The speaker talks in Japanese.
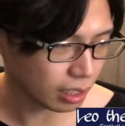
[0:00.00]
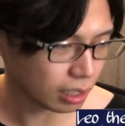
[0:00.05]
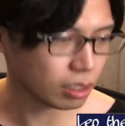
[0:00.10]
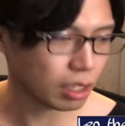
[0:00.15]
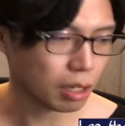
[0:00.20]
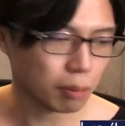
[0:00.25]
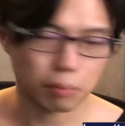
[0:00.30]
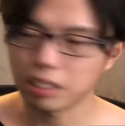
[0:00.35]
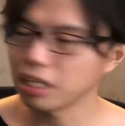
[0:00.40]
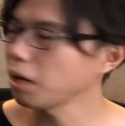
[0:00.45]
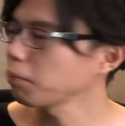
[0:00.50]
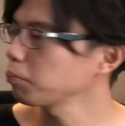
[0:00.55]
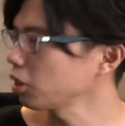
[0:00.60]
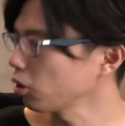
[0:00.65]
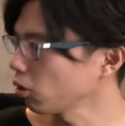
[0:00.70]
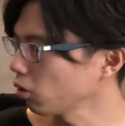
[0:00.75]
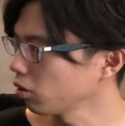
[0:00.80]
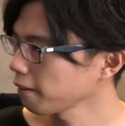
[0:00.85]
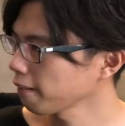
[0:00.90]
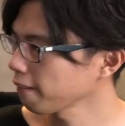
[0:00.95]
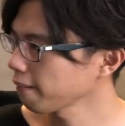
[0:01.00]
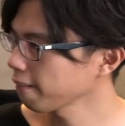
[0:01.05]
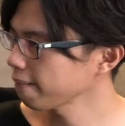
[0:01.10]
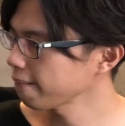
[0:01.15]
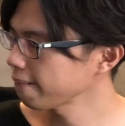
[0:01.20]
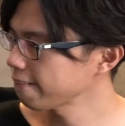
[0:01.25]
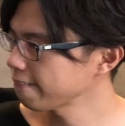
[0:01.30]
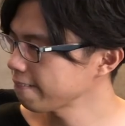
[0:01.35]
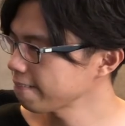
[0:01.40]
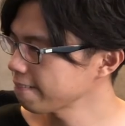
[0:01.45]
であとは南野
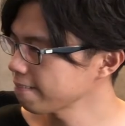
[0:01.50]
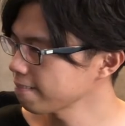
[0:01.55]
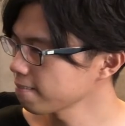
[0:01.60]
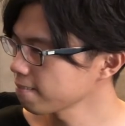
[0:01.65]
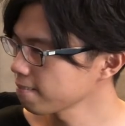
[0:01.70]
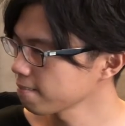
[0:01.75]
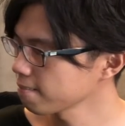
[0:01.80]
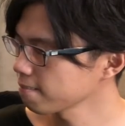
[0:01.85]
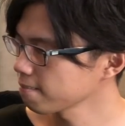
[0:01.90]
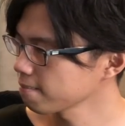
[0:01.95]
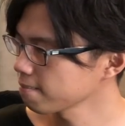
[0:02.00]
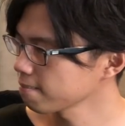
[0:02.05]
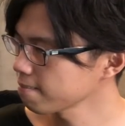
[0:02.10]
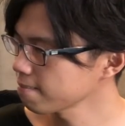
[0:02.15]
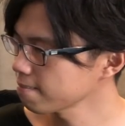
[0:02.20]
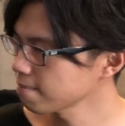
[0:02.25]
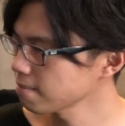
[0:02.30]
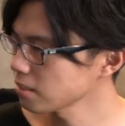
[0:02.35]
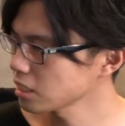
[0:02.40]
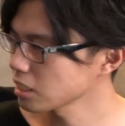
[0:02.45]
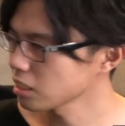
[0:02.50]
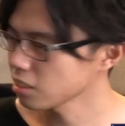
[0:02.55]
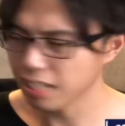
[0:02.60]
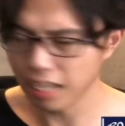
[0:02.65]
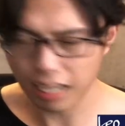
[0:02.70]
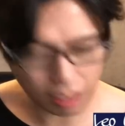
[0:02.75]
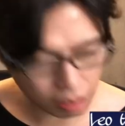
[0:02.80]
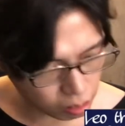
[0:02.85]
かっこよかったし